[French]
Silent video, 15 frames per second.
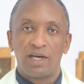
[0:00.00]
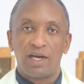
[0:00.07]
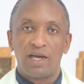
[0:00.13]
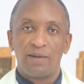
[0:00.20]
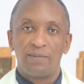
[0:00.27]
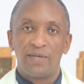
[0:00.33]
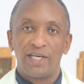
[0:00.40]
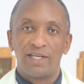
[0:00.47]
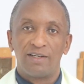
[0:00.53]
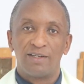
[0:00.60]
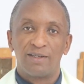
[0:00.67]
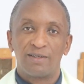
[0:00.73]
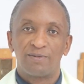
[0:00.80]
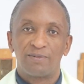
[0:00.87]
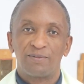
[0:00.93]

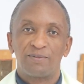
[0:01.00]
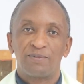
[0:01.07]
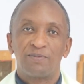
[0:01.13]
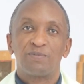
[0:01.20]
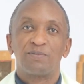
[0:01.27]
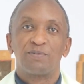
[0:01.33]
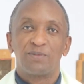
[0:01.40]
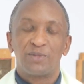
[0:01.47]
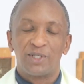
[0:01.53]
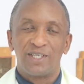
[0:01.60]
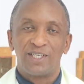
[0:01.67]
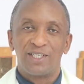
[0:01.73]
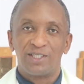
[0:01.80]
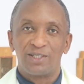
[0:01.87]
Amen. Bonne